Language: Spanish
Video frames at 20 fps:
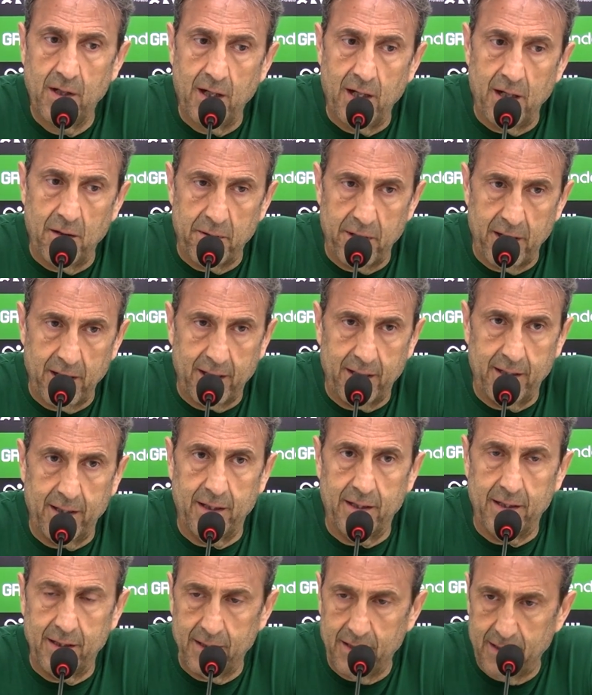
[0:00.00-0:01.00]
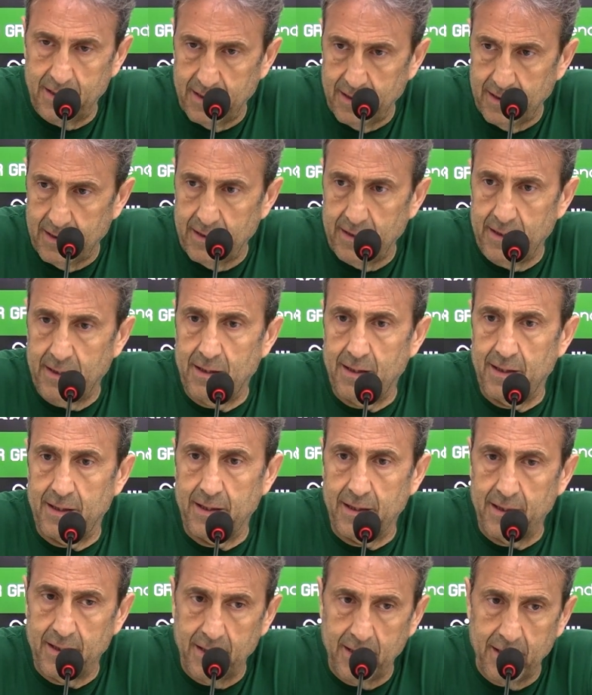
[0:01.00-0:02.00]
habrá que
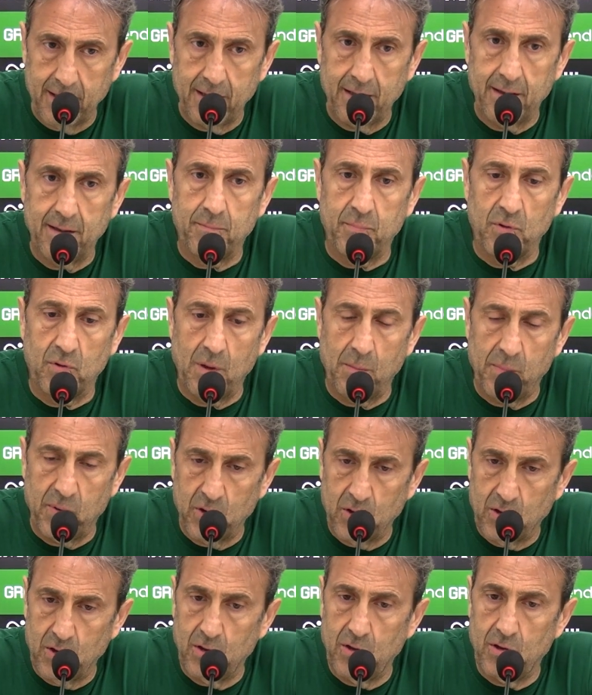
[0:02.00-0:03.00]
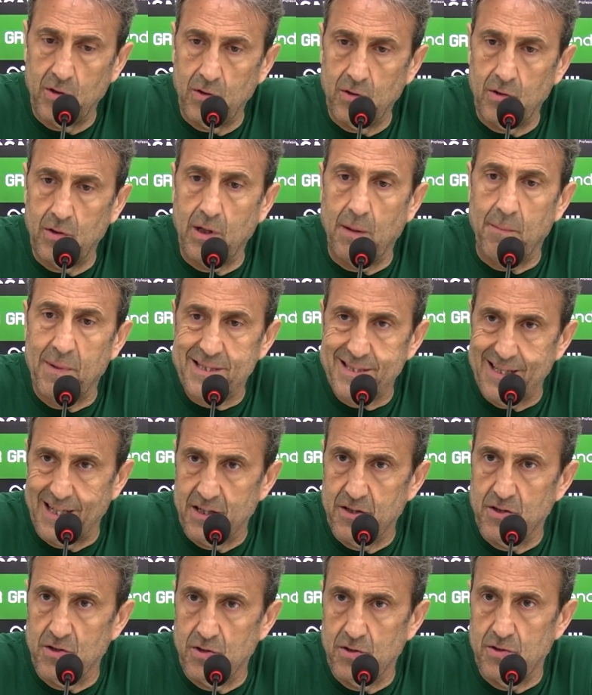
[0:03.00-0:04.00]
irle poco a poco
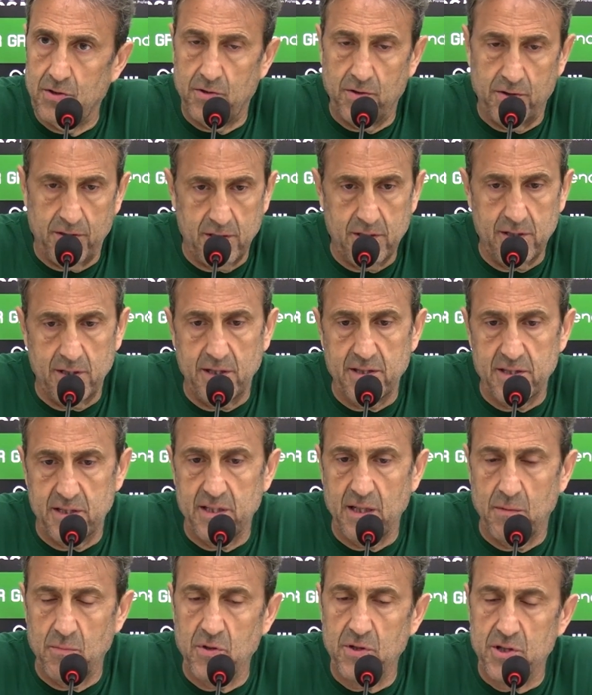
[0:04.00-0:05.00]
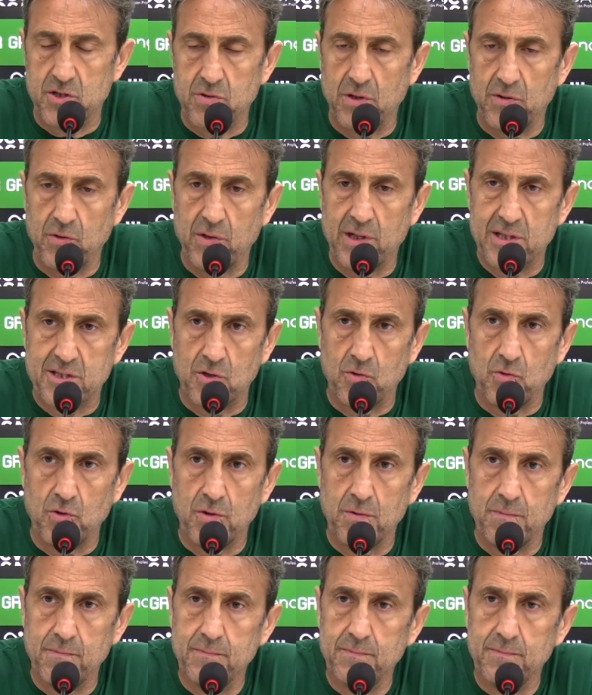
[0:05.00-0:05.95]
amasando, entonces necesitamos de su ayuda seguro.